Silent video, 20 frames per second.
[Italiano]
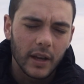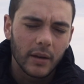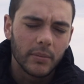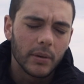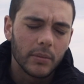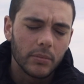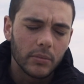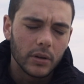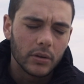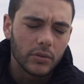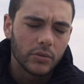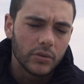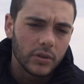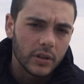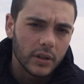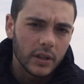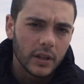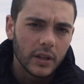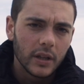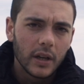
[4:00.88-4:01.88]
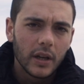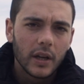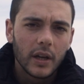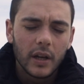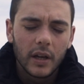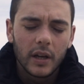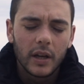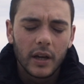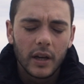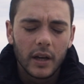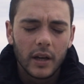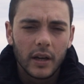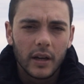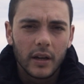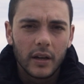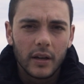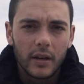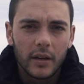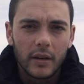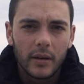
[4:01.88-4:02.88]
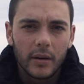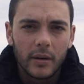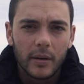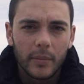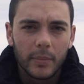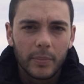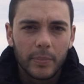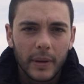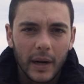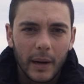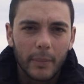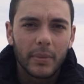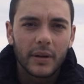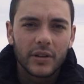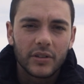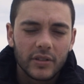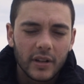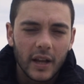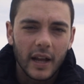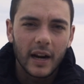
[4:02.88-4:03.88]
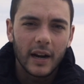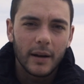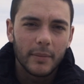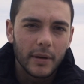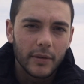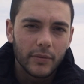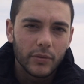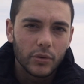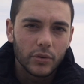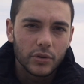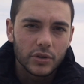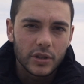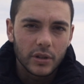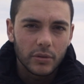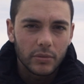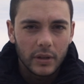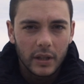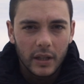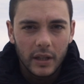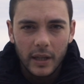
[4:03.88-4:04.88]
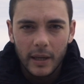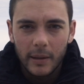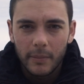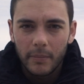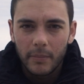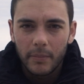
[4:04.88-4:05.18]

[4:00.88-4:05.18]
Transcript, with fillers: chiamiamoli così, eh, per abbassare la mia voce, quindi